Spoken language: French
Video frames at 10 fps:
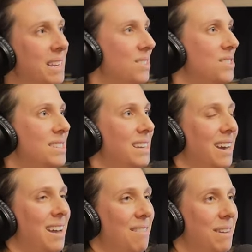Bien, je
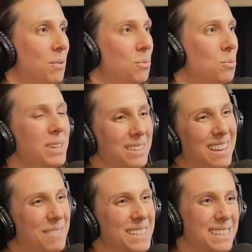dirais, en fait, oui,
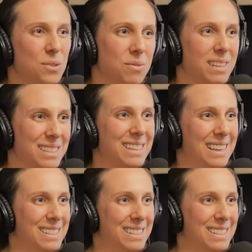en fait, c'est souvent ce qui,